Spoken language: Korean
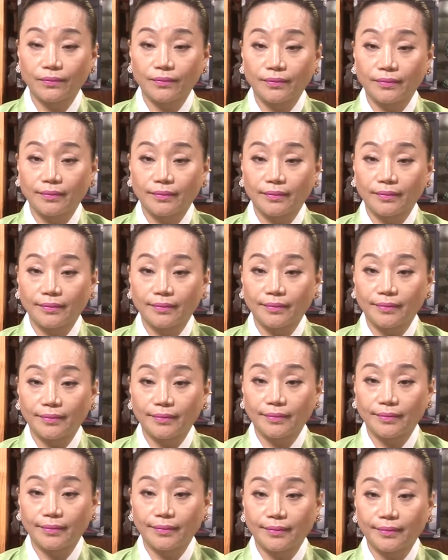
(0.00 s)

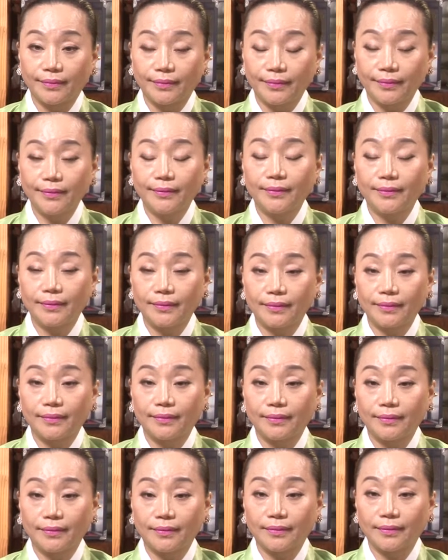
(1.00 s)
9시에는 음.
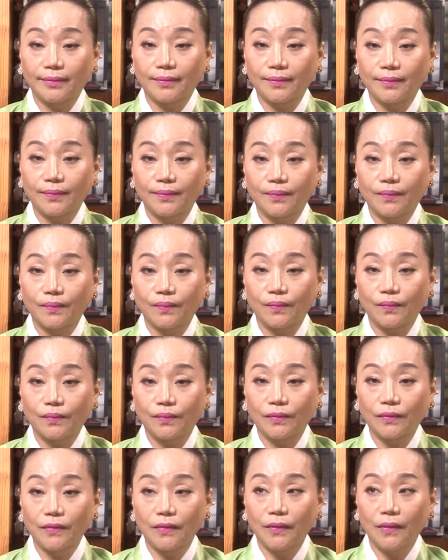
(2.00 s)
결혼도
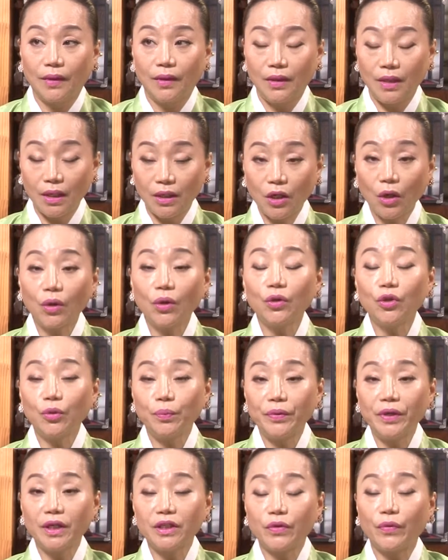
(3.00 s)
피하는 말이 있대요. 예, 결혼도
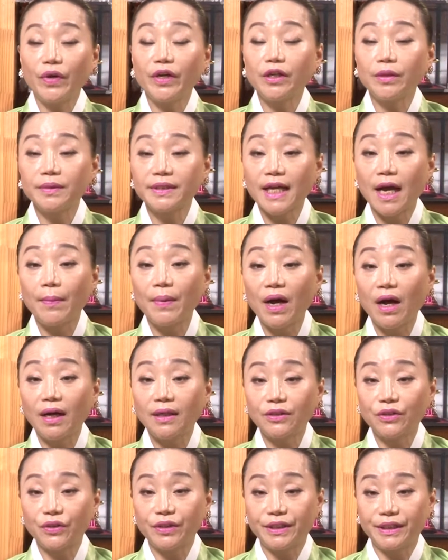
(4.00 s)
피하죠. 왜 그러면 사망할
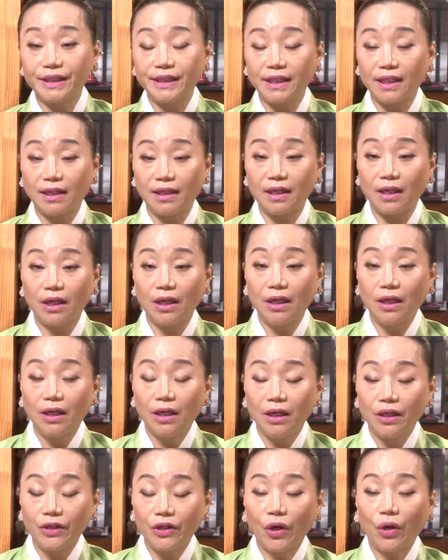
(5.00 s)
수 있으니까.
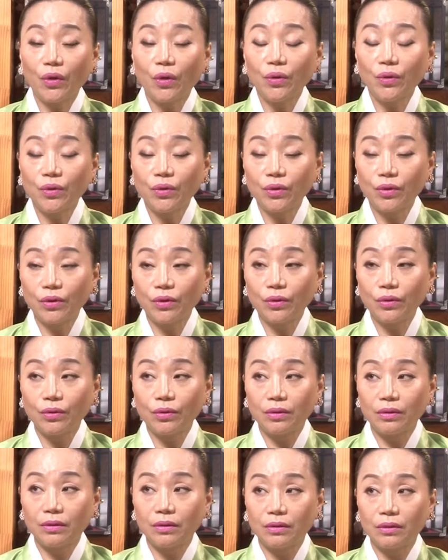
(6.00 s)
결혼
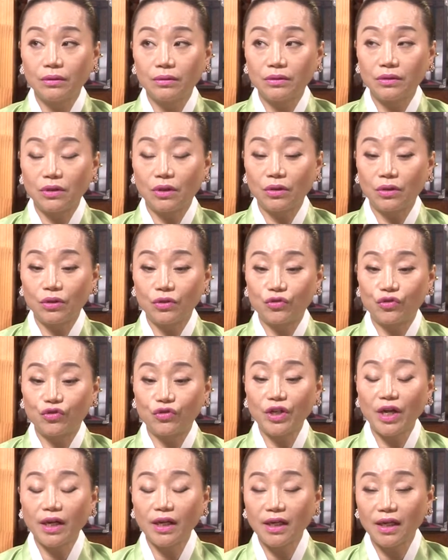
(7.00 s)
음, 저기
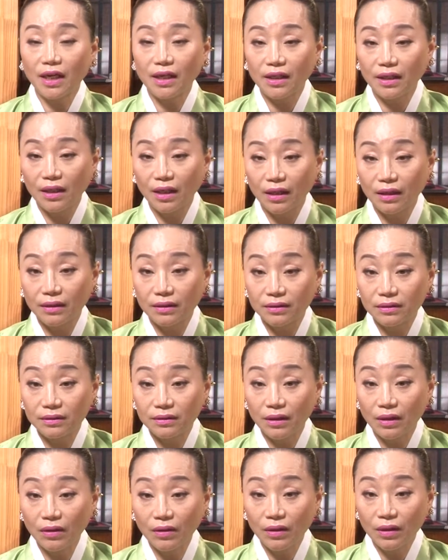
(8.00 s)
주당이라는 게
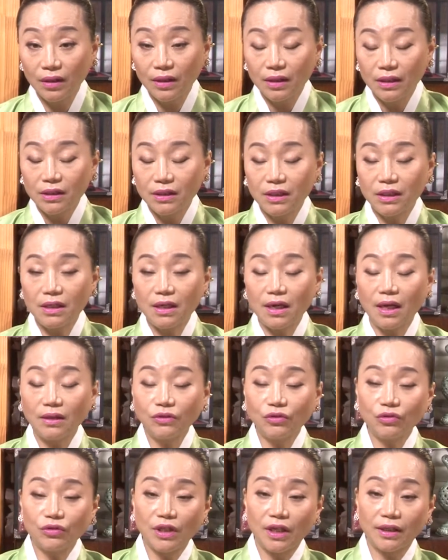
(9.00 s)
있거든요. 신랑
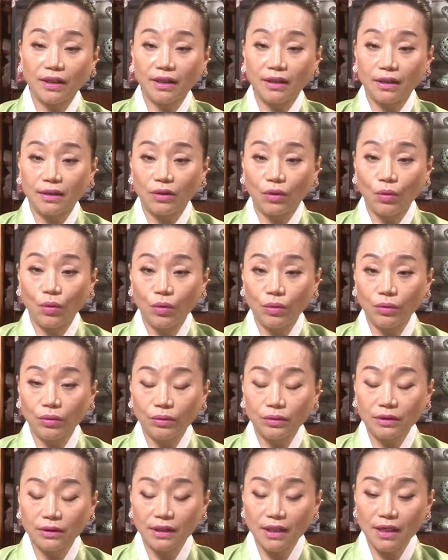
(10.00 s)
주당, 어,
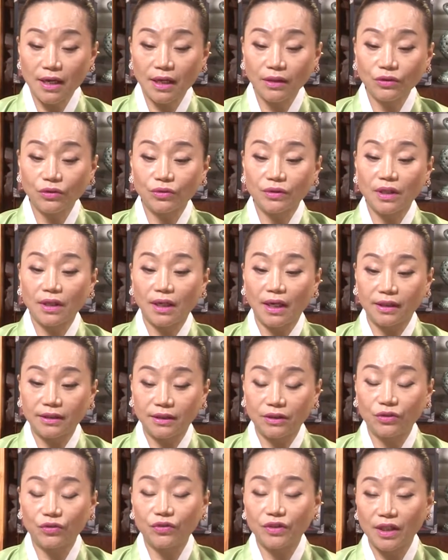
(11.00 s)
신랑 주당,
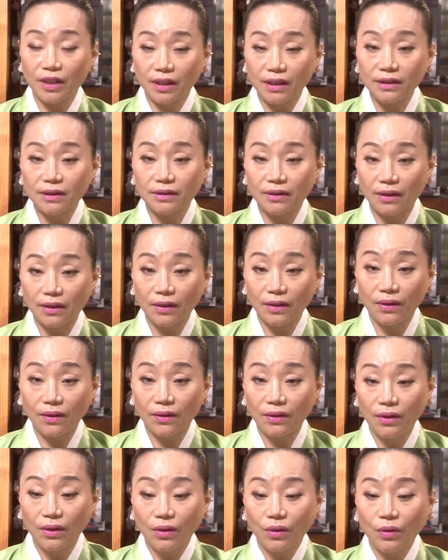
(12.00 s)
각시 주당이 있어요.
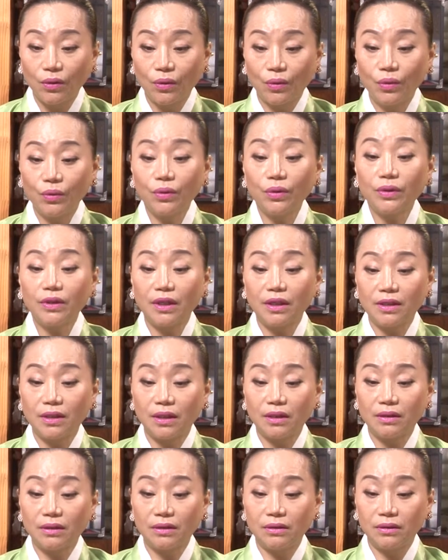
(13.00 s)
그럴 때
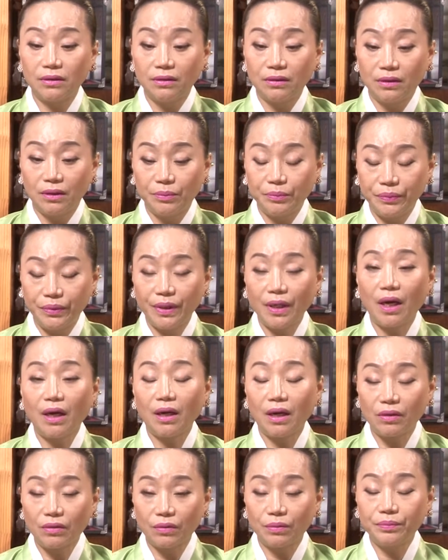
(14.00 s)
이제는
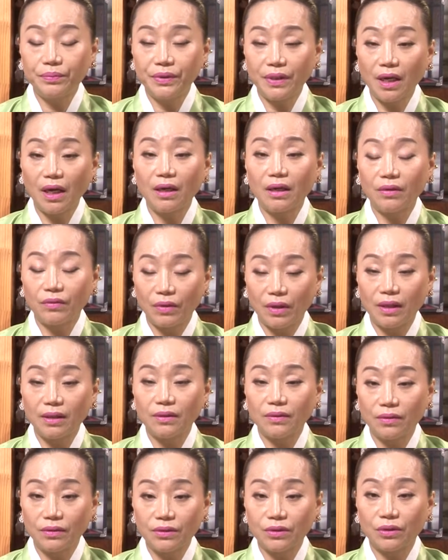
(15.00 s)
피하라고 피하라고
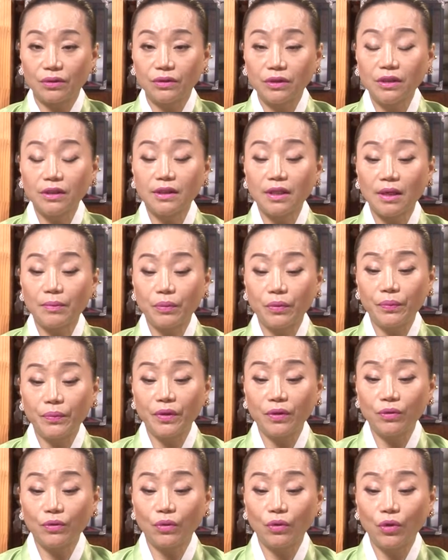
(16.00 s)
하는 거죠. 그러다
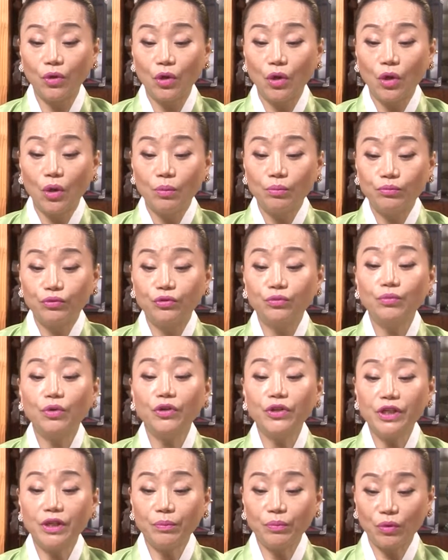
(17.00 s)
보면 또
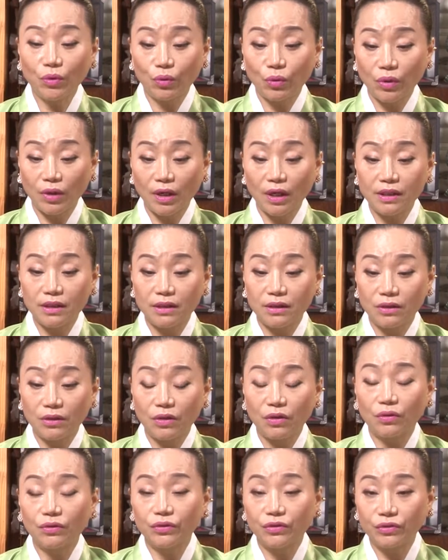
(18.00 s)
부모님도 돌아가시는
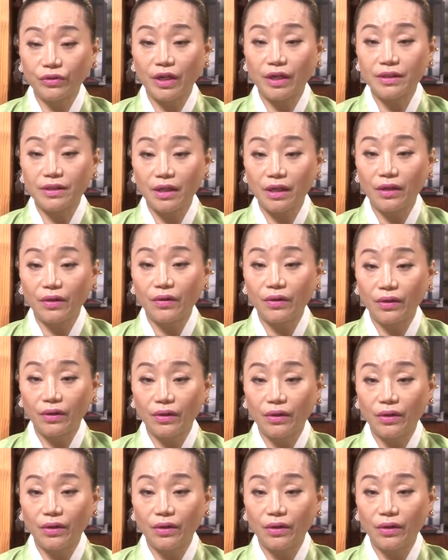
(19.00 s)
경우도 계세요.